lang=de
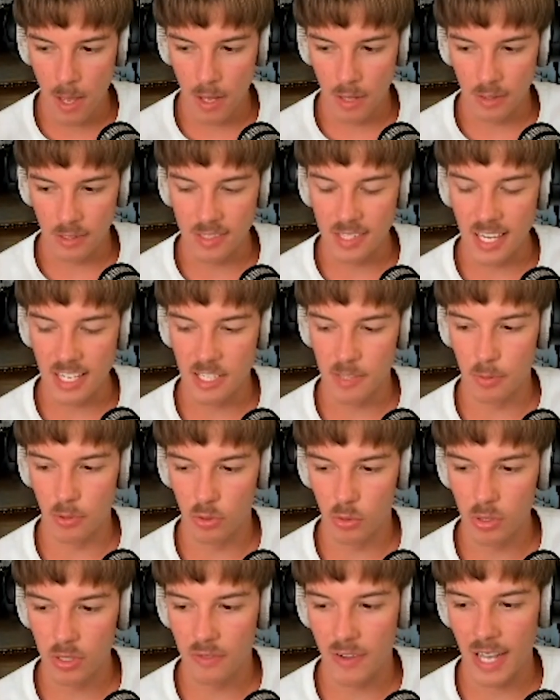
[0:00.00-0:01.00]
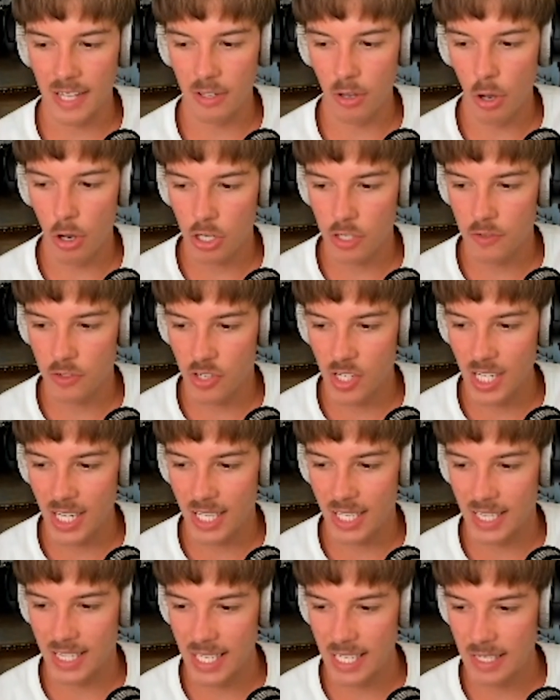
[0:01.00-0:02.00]
Das heißt, Produkte werden
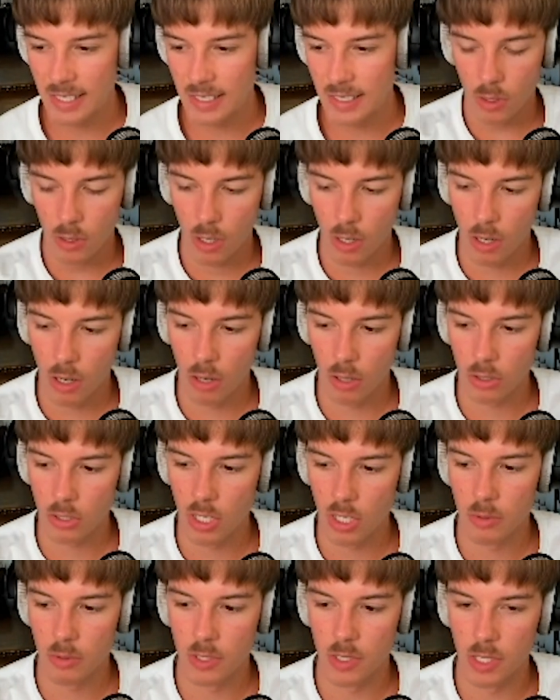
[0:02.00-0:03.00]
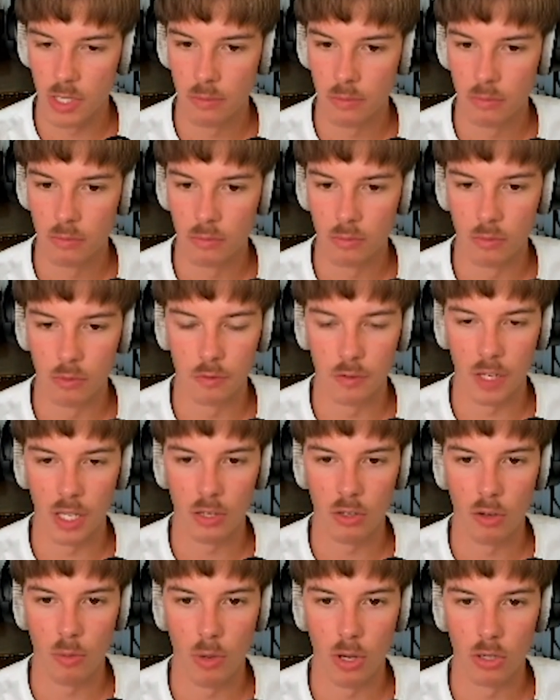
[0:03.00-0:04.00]
höchstwahrscheinlich nicht angeschrieben sein auf
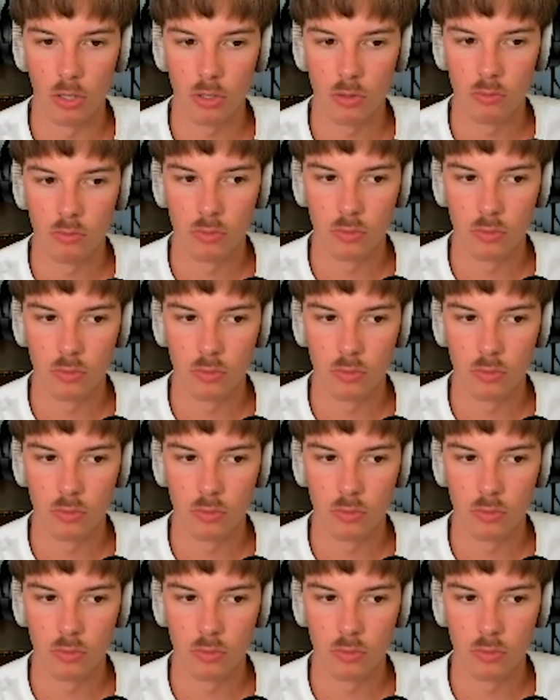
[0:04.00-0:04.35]
Rätoromanisch